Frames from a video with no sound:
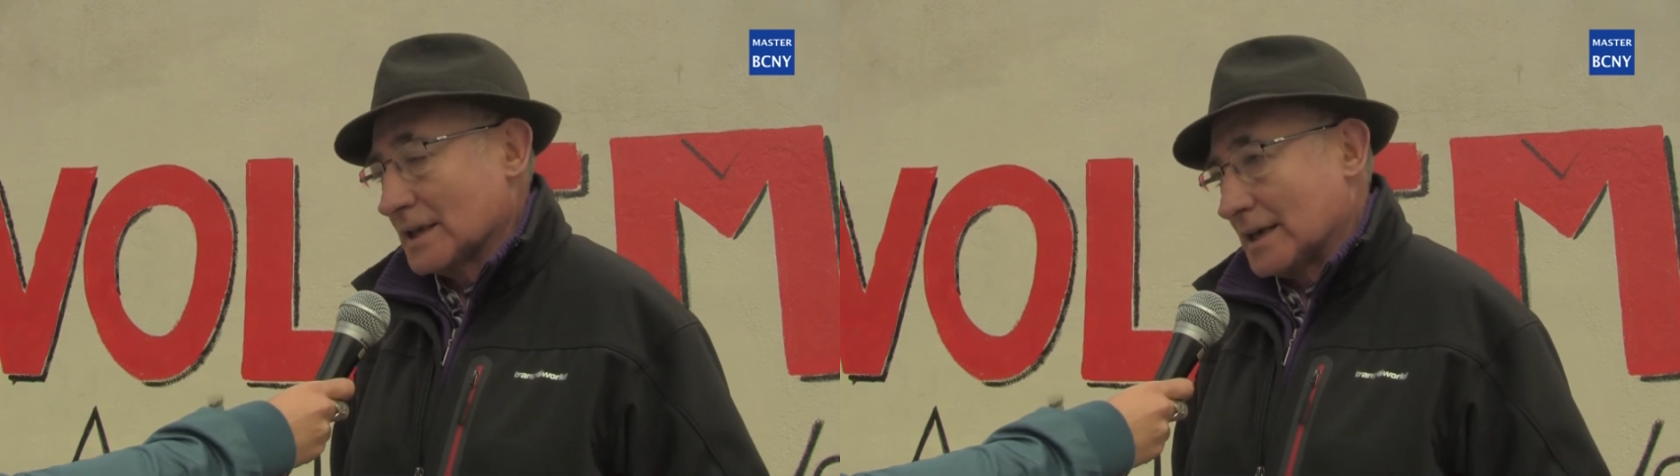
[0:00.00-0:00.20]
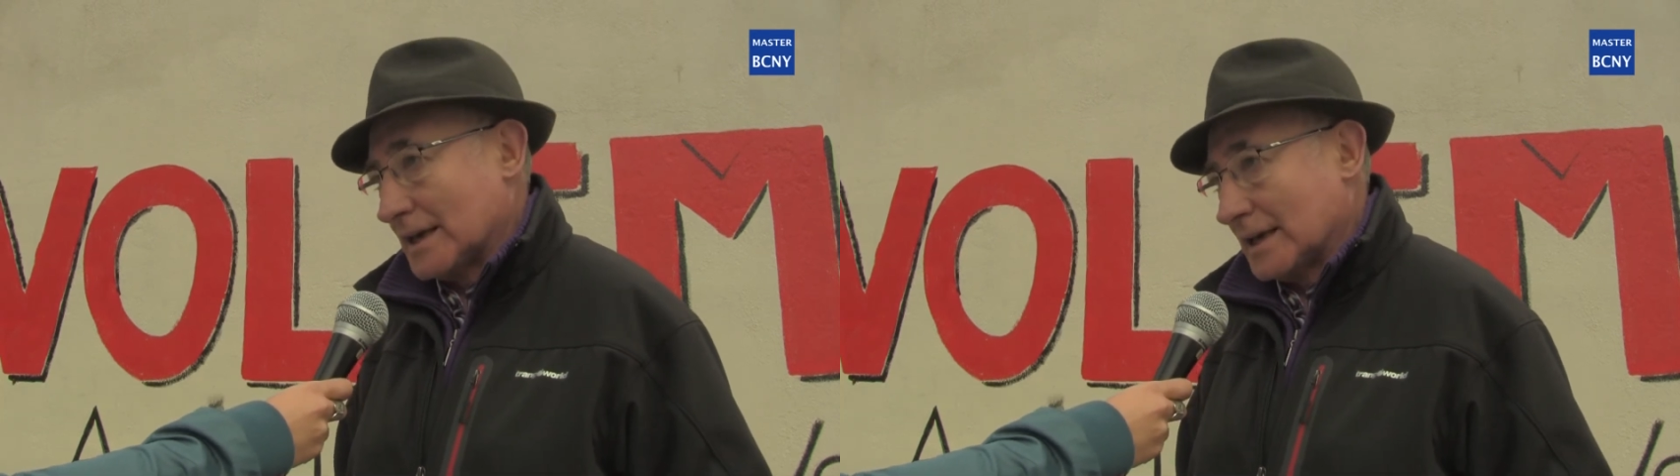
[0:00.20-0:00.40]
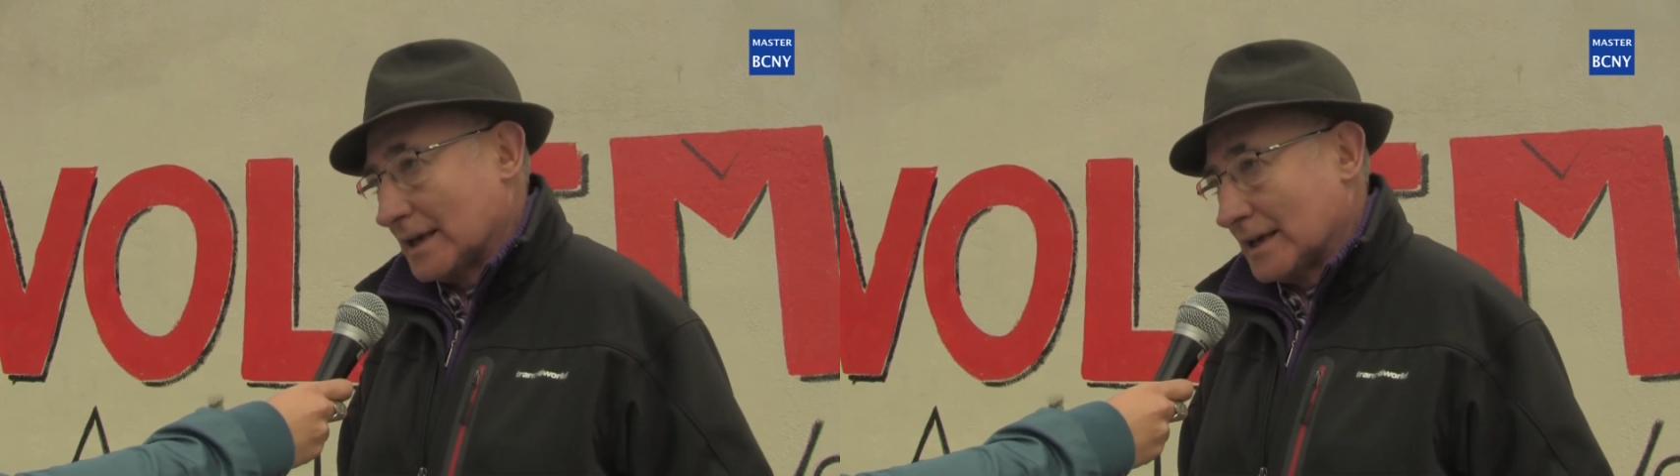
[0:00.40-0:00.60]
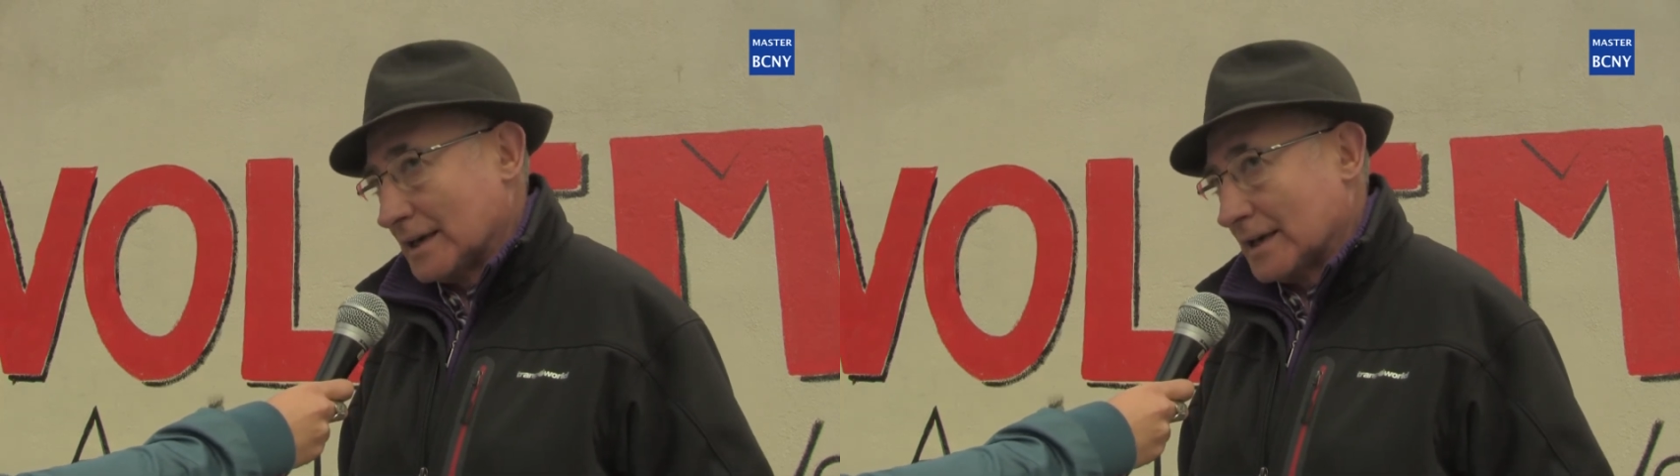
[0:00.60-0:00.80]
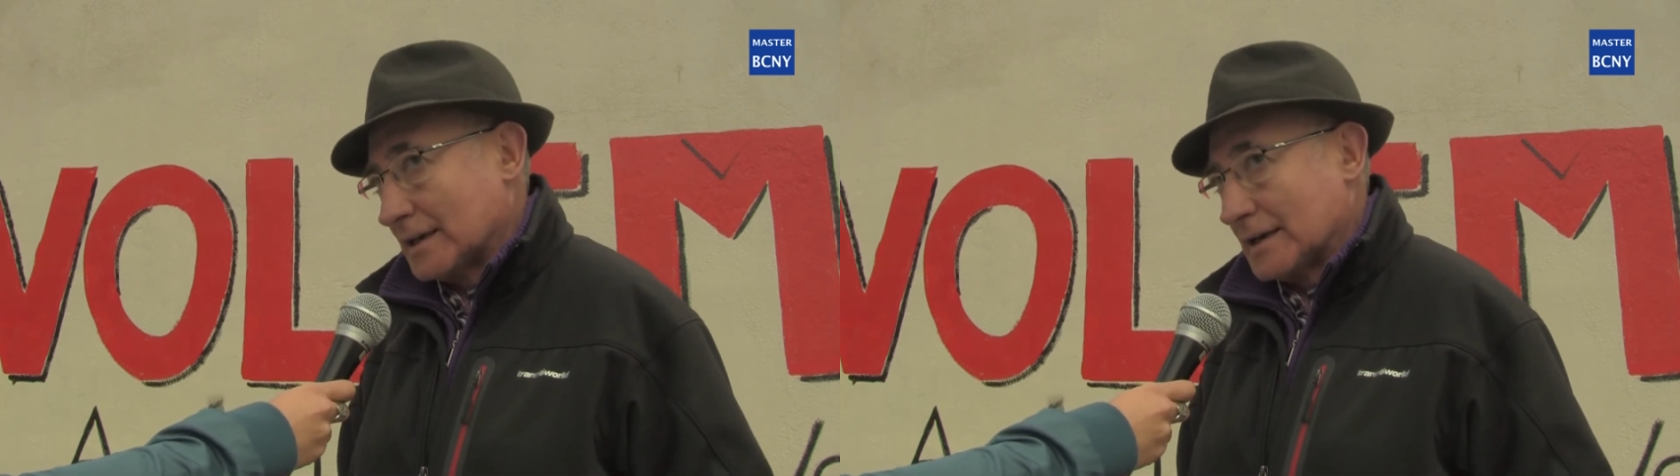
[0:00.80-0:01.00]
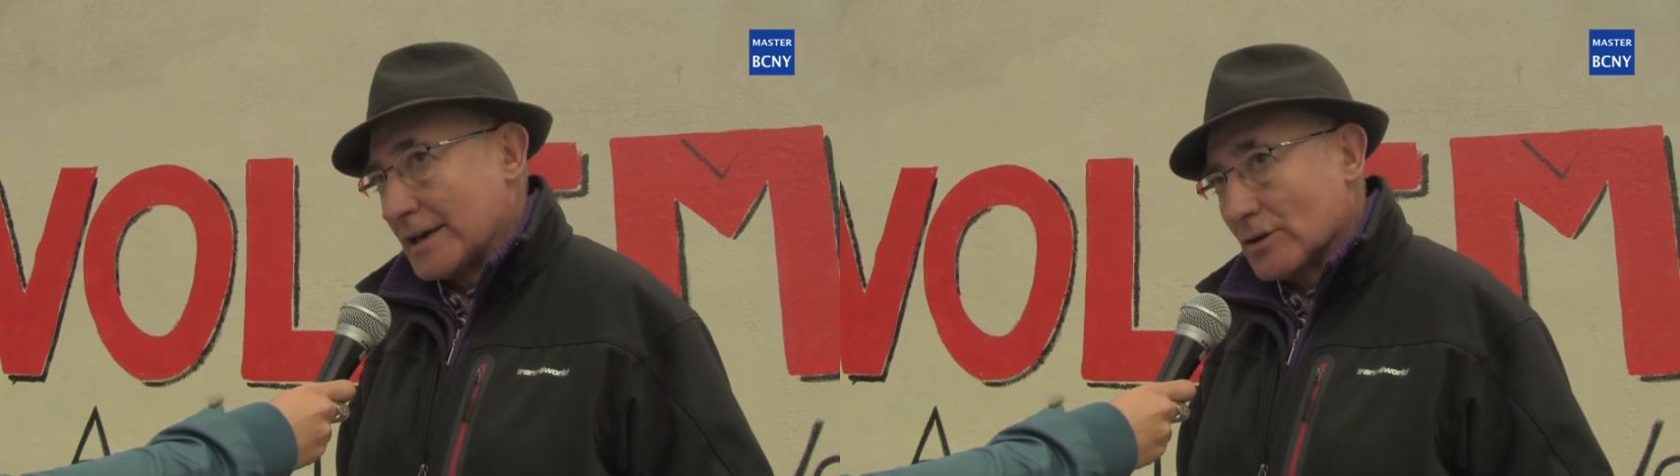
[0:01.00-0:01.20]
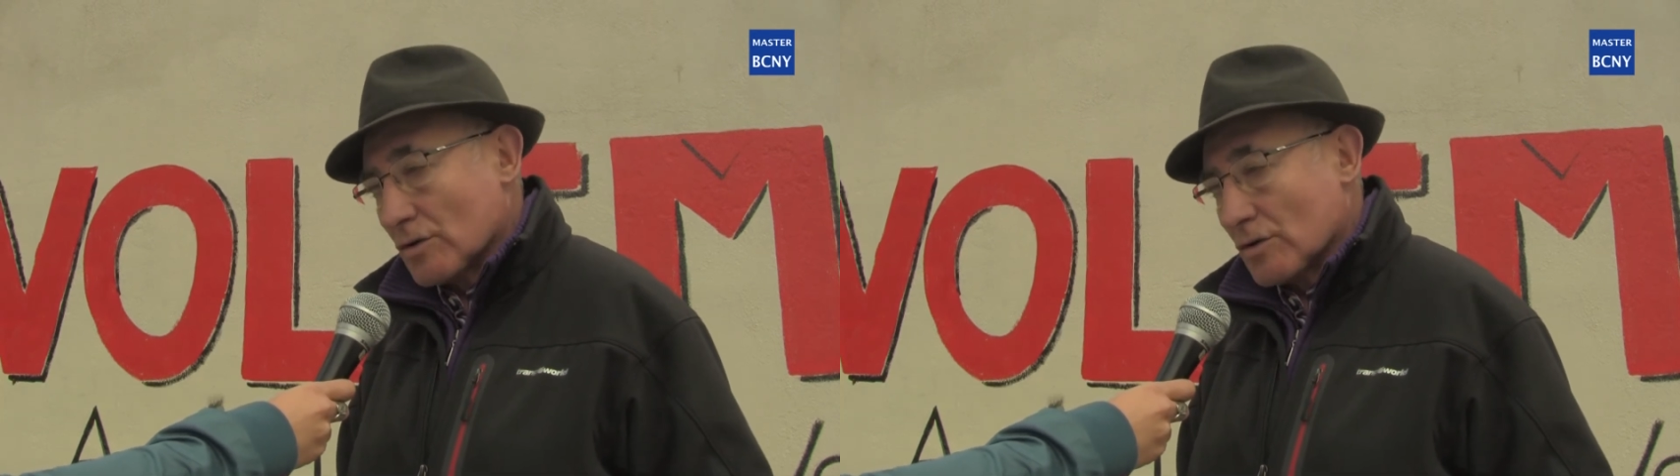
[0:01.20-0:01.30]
que hay un